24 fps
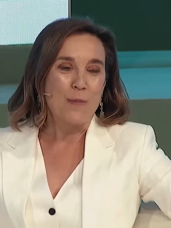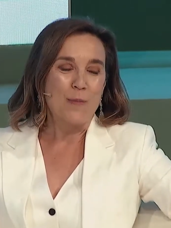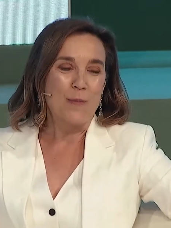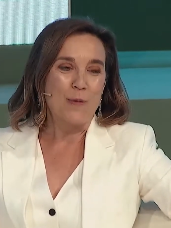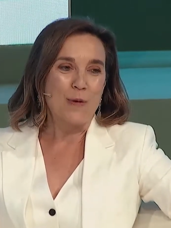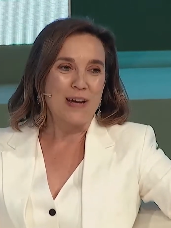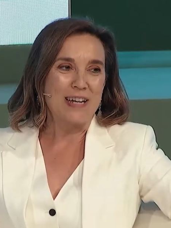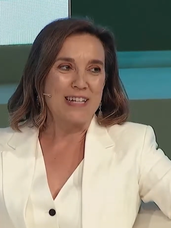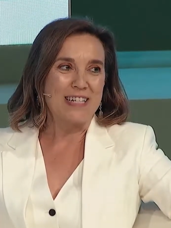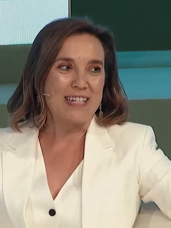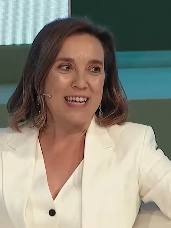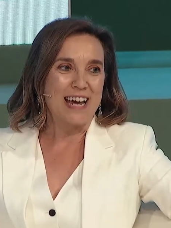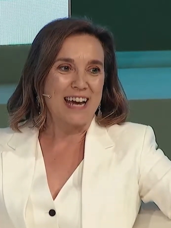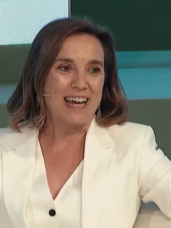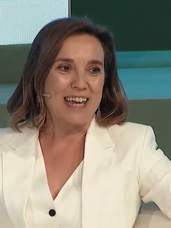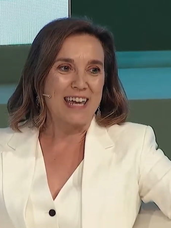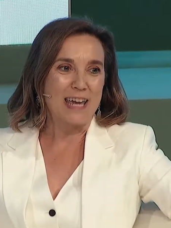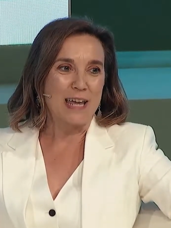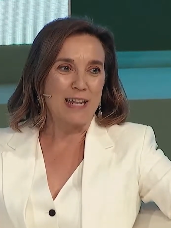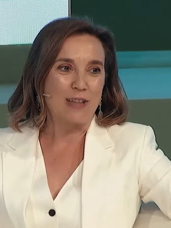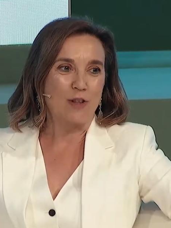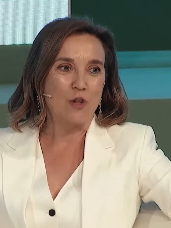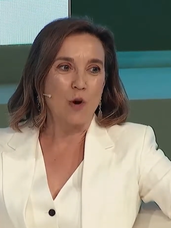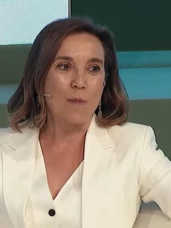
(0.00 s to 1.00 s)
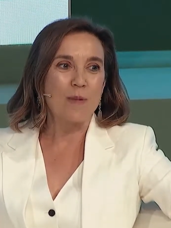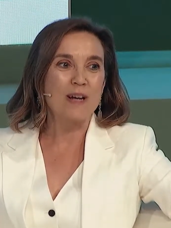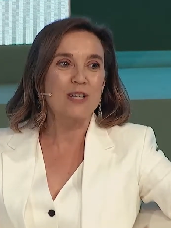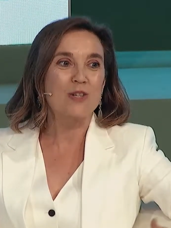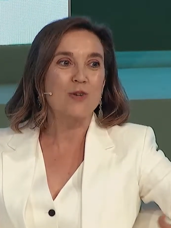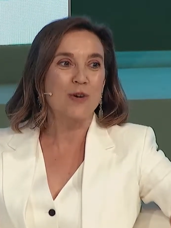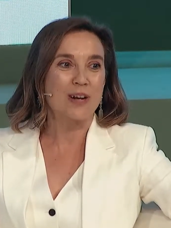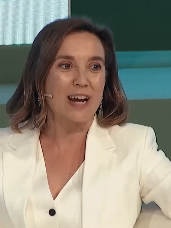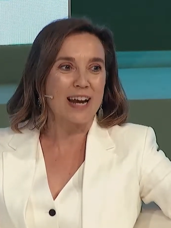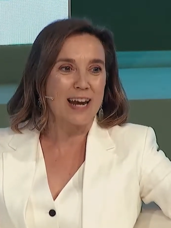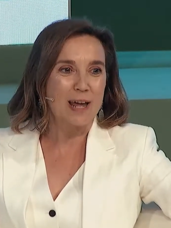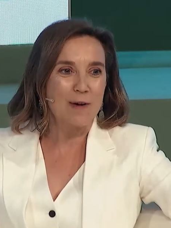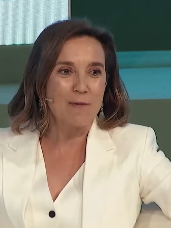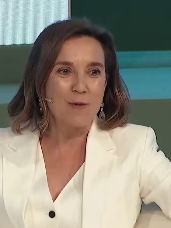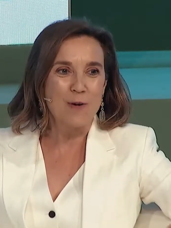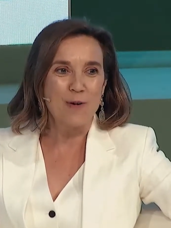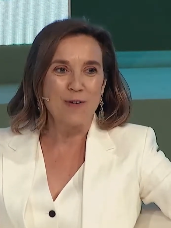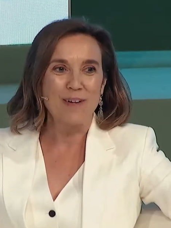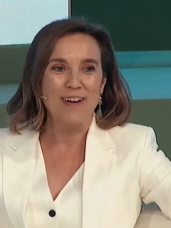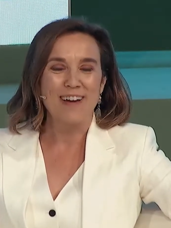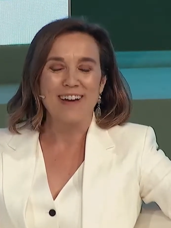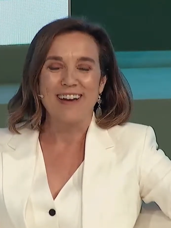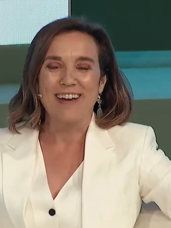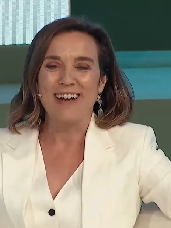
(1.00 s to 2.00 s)
pues a quien toma su
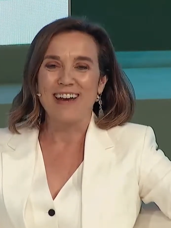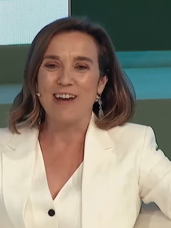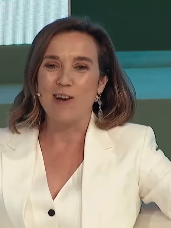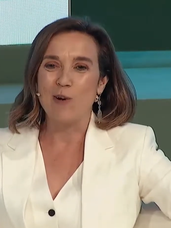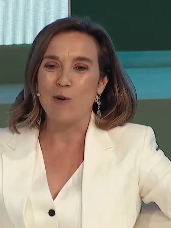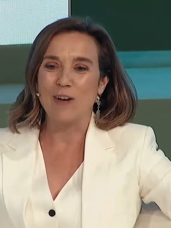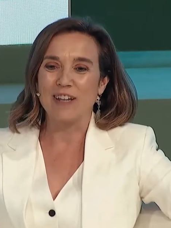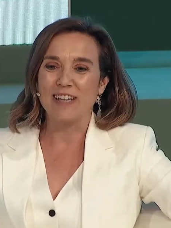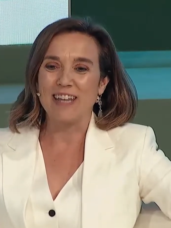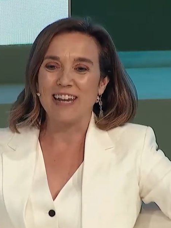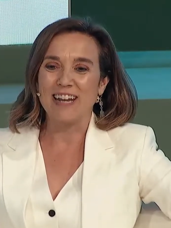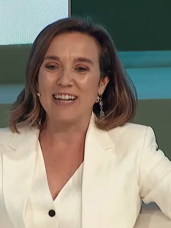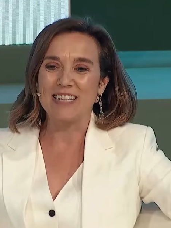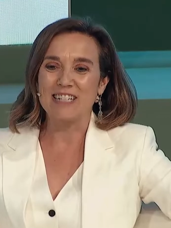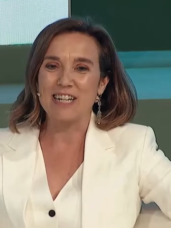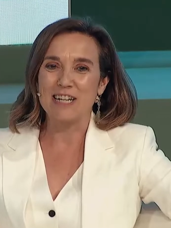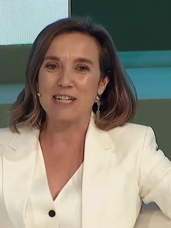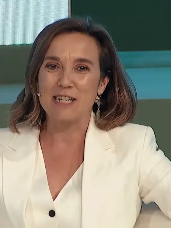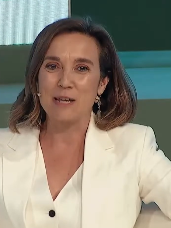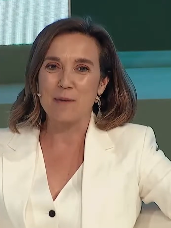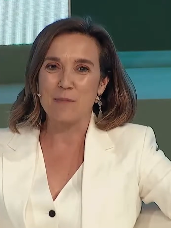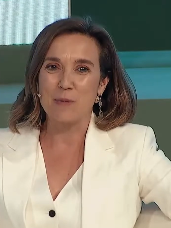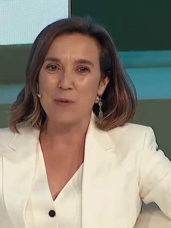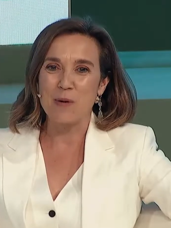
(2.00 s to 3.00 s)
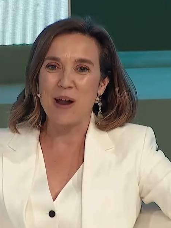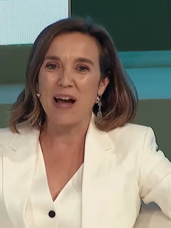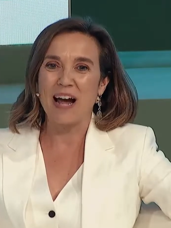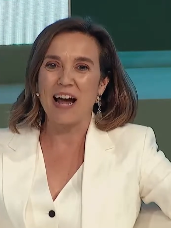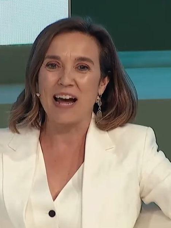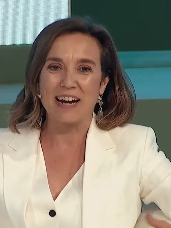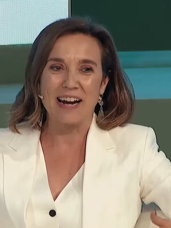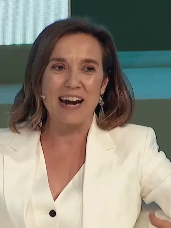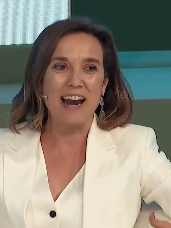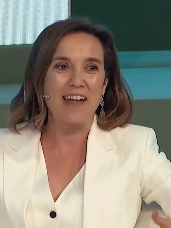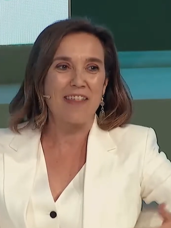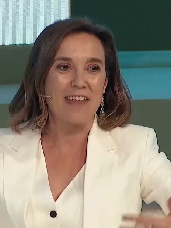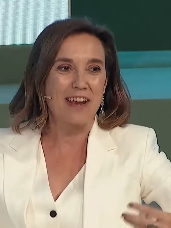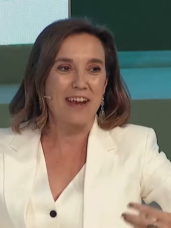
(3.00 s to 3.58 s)
relevo en lo que tiene que ser siempre una carrera de